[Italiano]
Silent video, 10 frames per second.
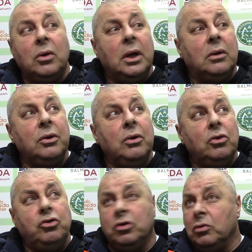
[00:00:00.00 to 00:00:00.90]
Ecco, io
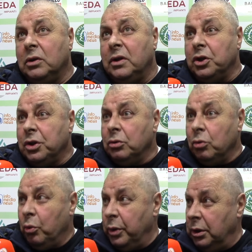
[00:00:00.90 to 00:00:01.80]
oggi sono a
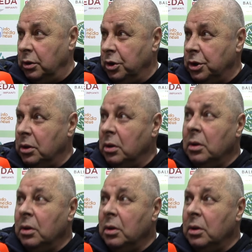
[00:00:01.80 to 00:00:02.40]
315,